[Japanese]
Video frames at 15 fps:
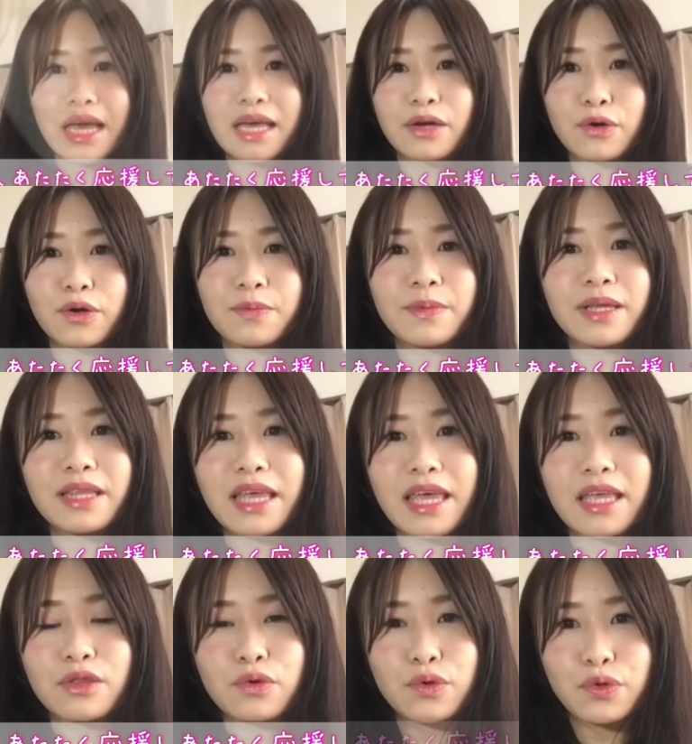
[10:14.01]
はい、これまで、
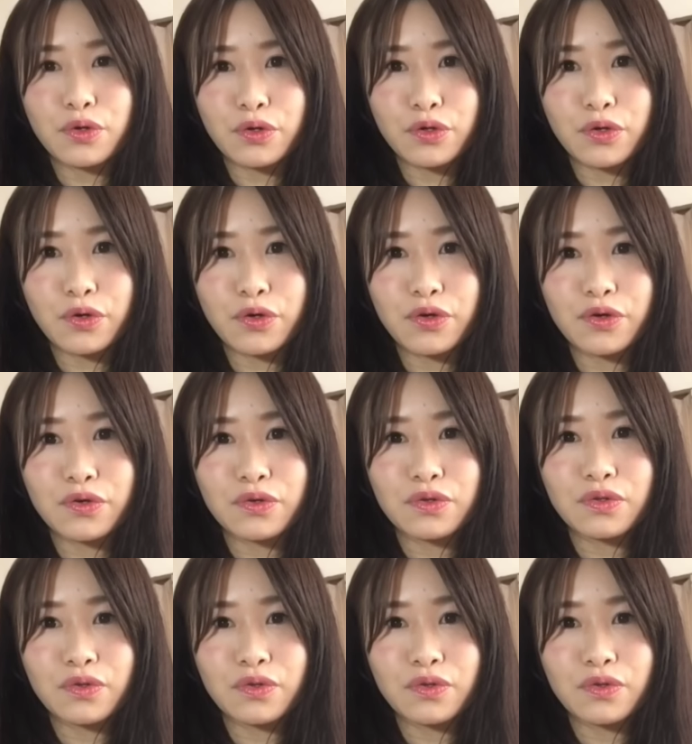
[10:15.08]
えっと、いろいろ協力